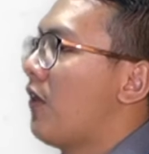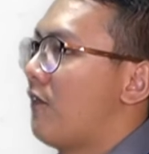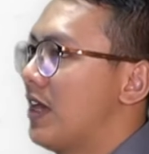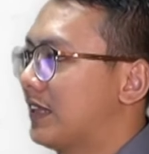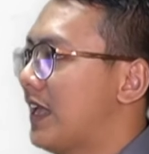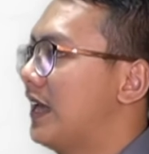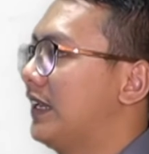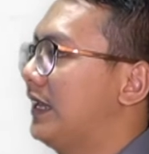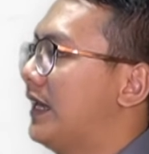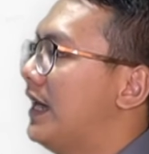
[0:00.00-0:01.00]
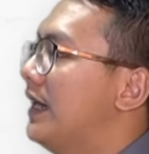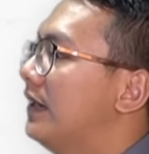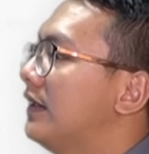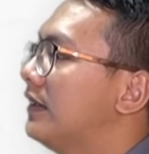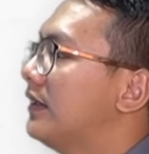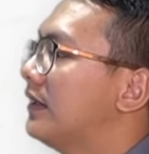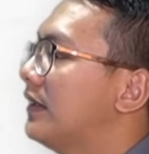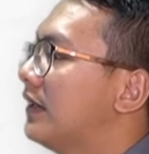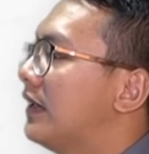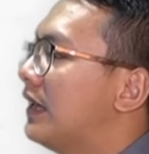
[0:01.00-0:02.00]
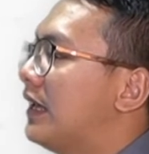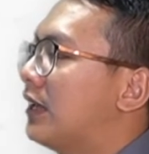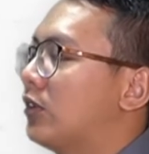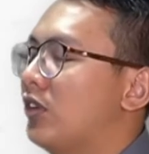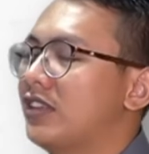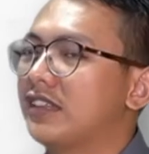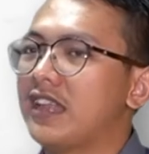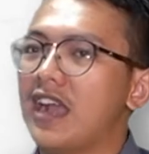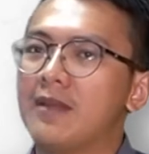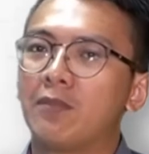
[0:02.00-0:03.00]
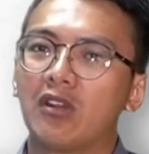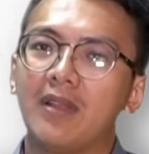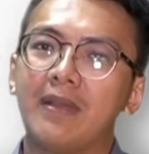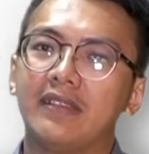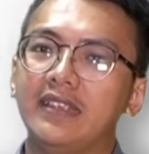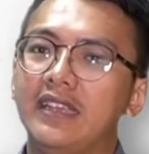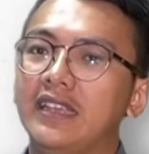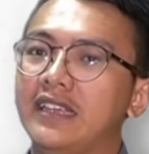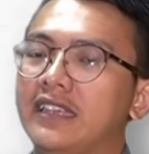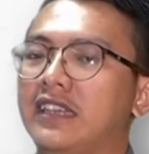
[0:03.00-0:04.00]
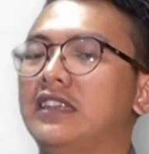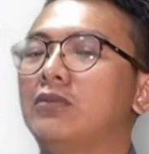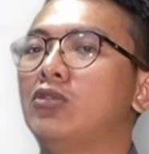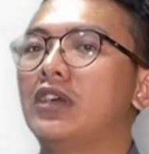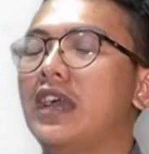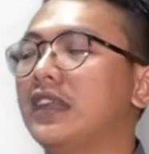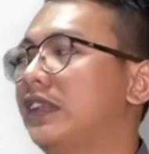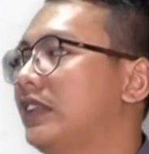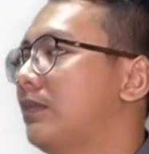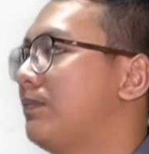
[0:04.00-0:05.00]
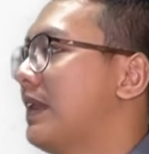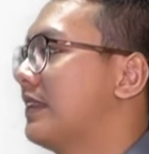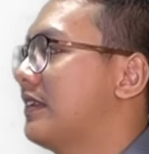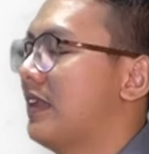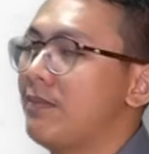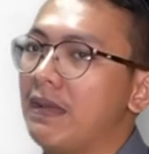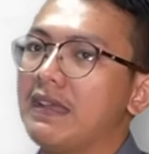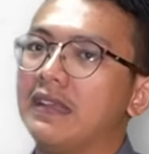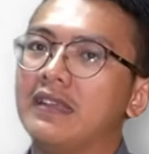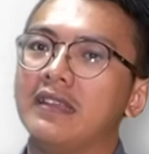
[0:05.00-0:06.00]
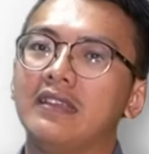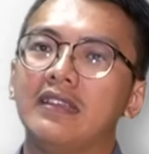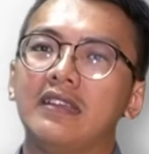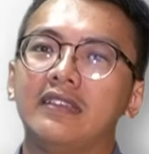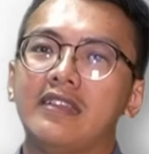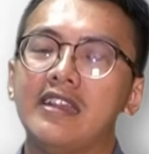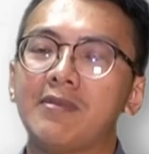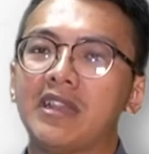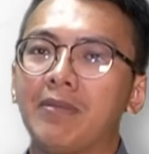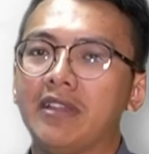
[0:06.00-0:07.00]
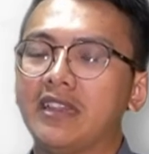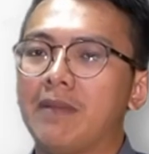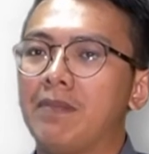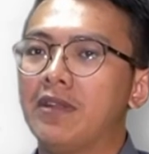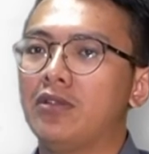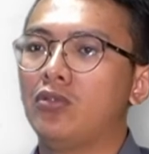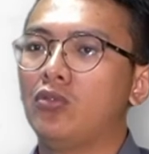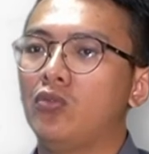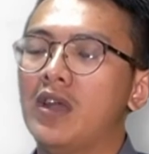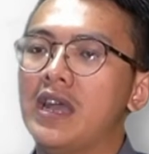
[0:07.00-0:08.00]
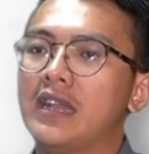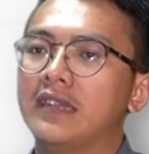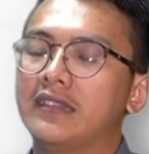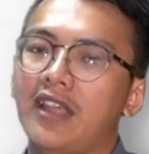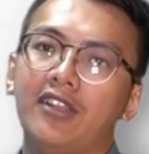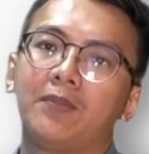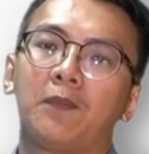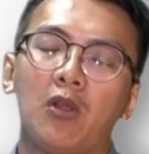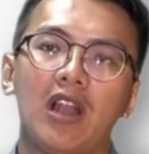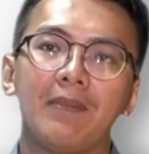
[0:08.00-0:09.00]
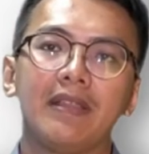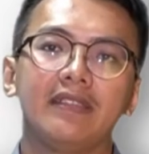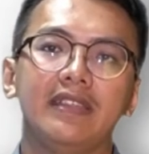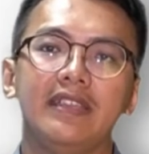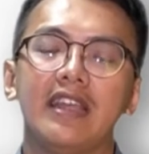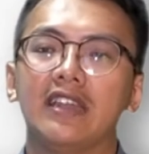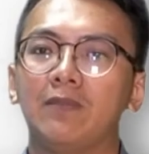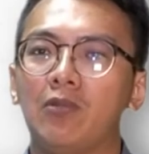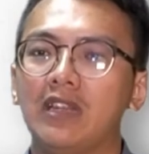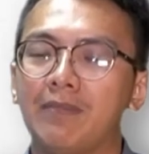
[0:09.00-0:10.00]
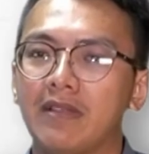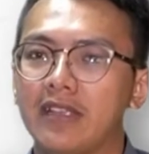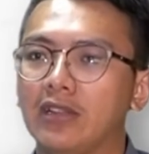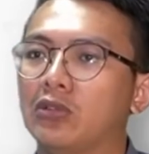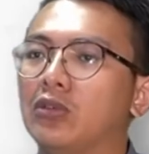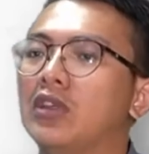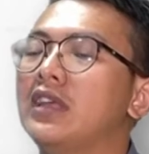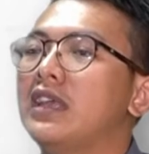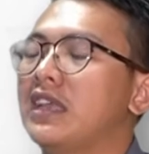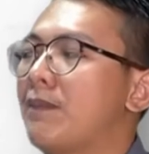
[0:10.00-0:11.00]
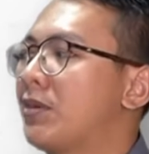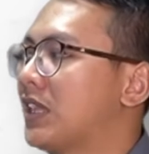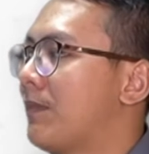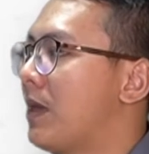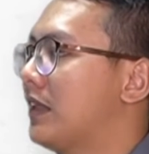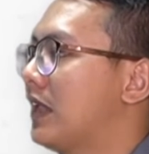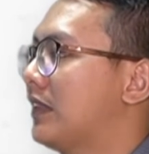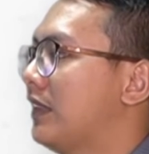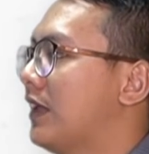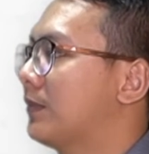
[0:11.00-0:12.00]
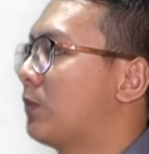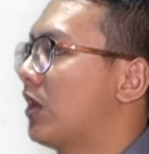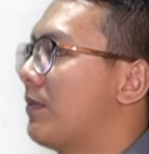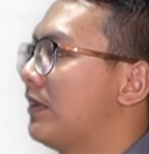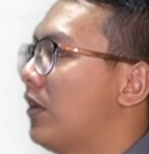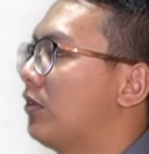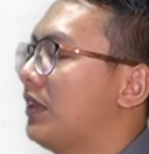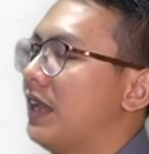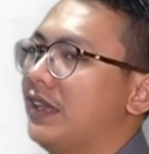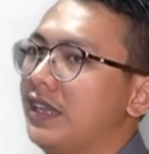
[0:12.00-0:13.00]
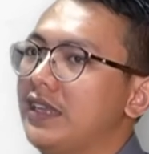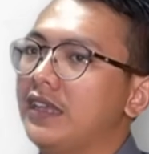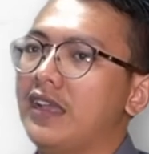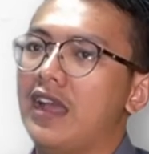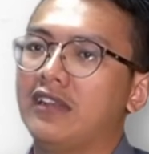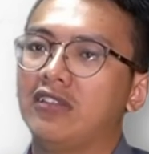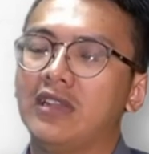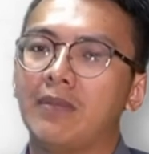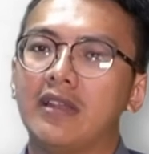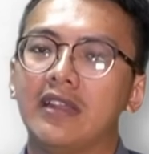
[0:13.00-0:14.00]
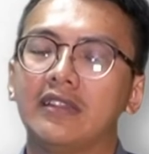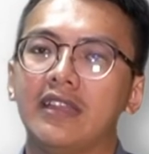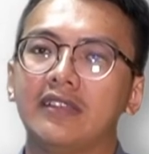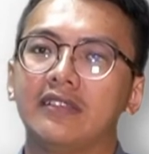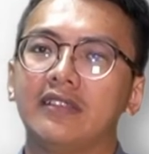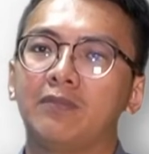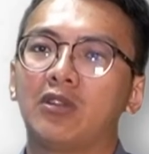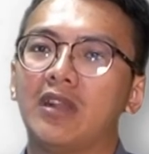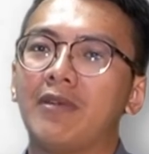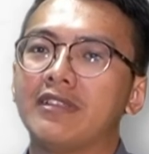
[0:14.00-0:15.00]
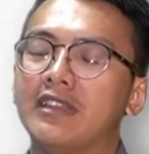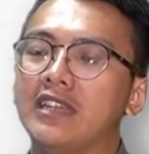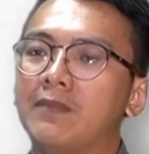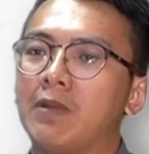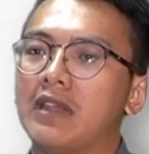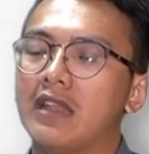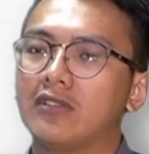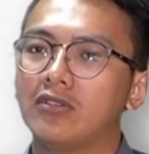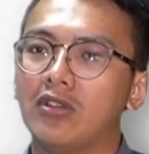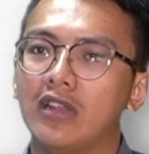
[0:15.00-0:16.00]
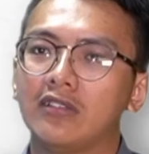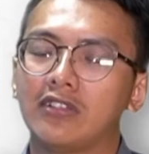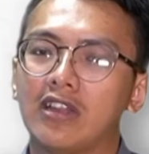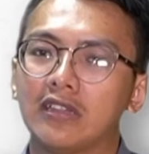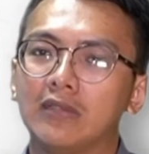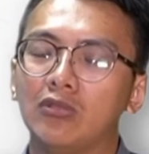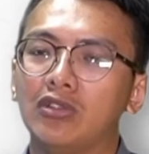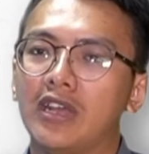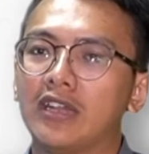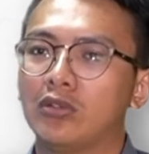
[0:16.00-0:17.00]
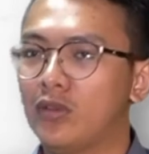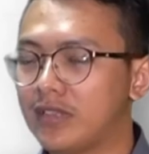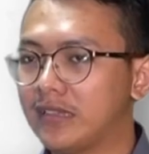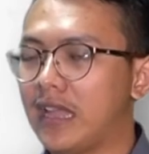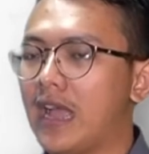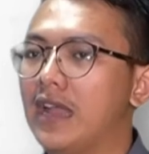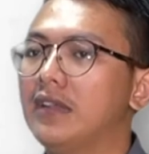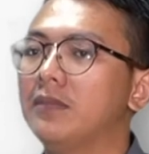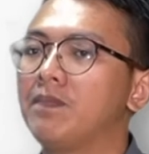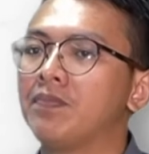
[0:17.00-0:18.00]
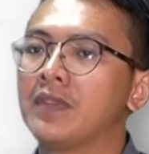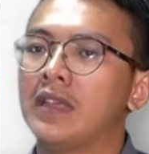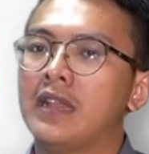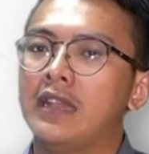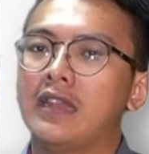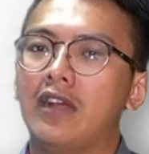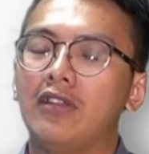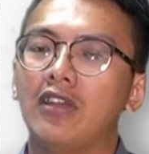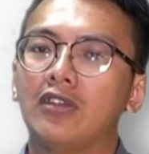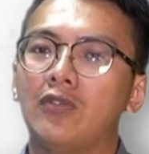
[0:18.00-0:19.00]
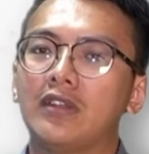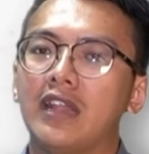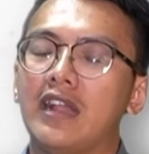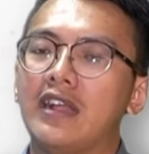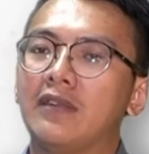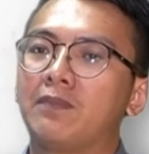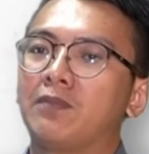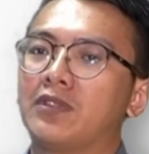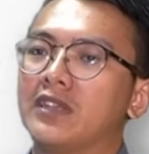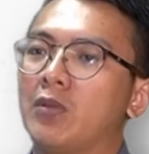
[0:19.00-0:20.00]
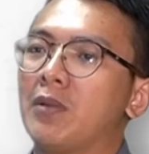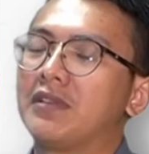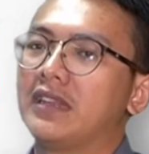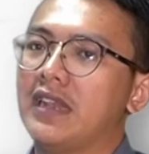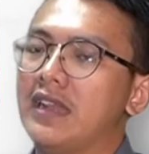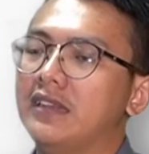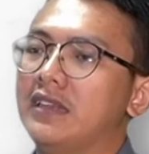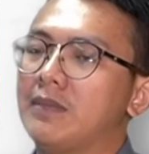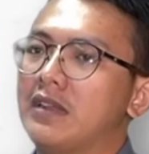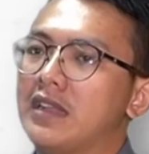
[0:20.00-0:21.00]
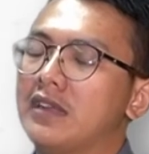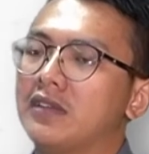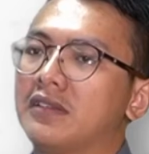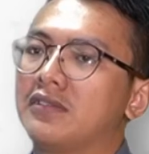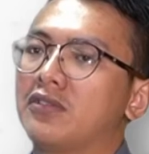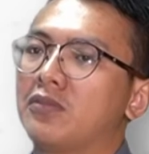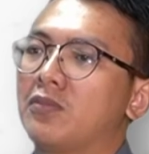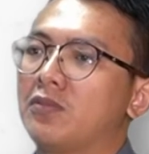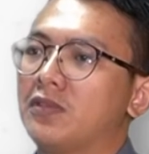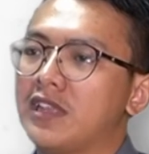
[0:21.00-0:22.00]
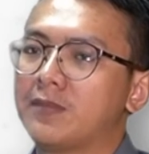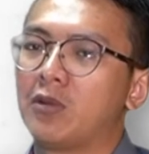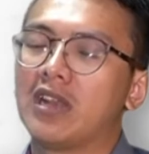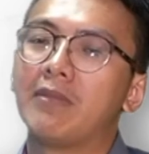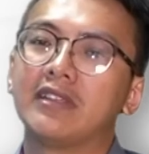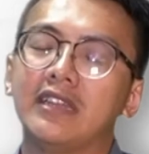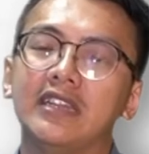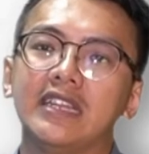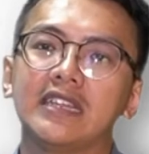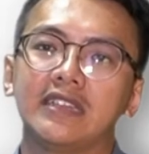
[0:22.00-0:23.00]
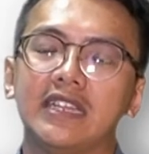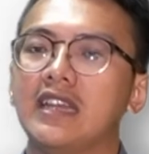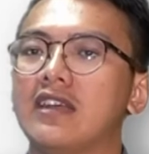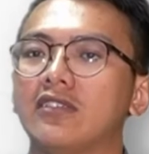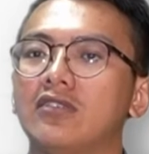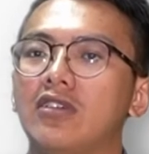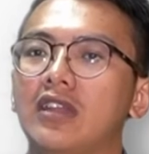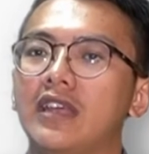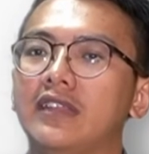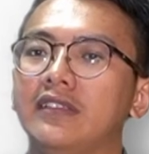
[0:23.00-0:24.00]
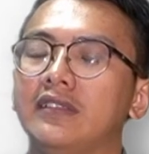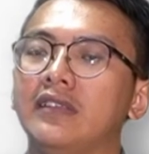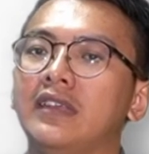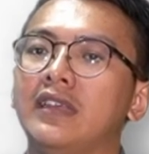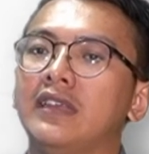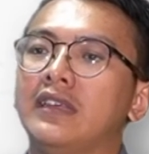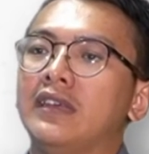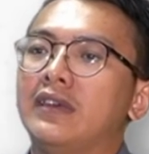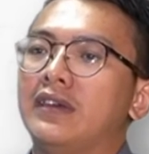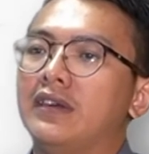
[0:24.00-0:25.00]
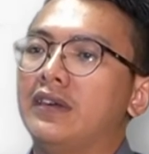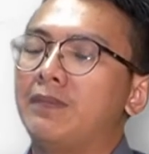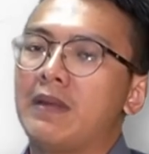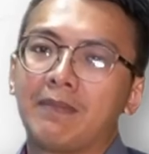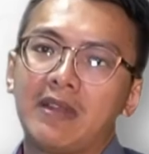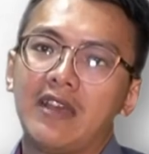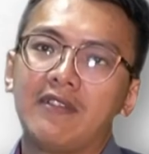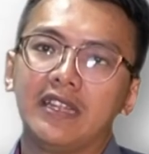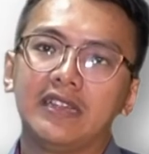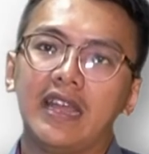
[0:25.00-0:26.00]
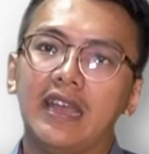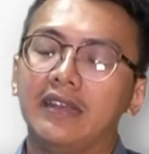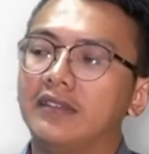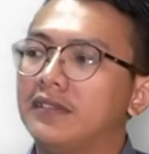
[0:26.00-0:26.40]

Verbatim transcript: Fakta yang ketiga, tulisan tangan proklamasi ditemukan di tempat sampah. Jadi teman-teman terdapat dua teks proklamasi yang dibuat di masa itu. Yang pertama adalah teks proklamasi otentik, atau di mana teks proklamasi ini dibuat langsung oleh Soekarno menggunakan tulisan tangan. Lalu yang kedua ada teks proklamasi klan, di mana teks proklamasi ini diketik langsung oleh uh, para pahlawan kita.